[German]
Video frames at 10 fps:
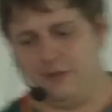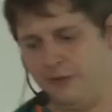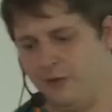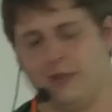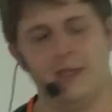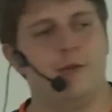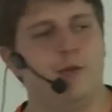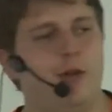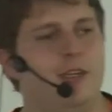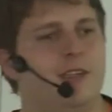uns total
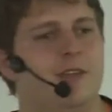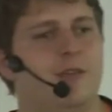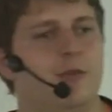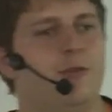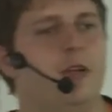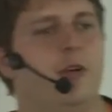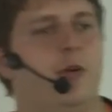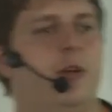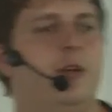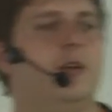gefreut hat, dass wir so viele neue